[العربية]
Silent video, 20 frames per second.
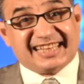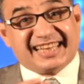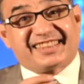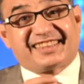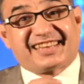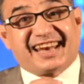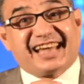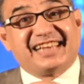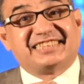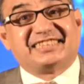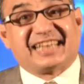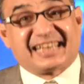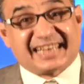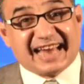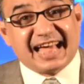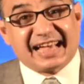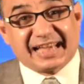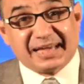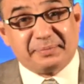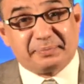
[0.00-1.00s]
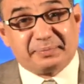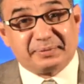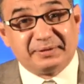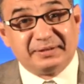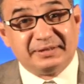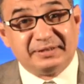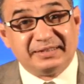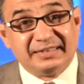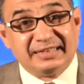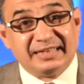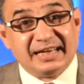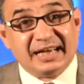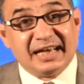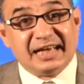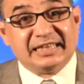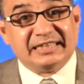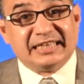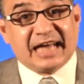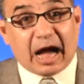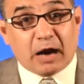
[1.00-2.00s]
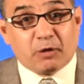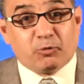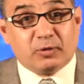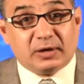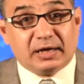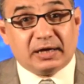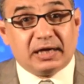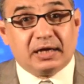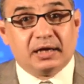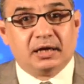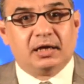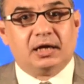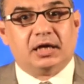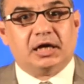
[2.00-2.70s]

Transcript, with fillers: ل 12 راكب يحوله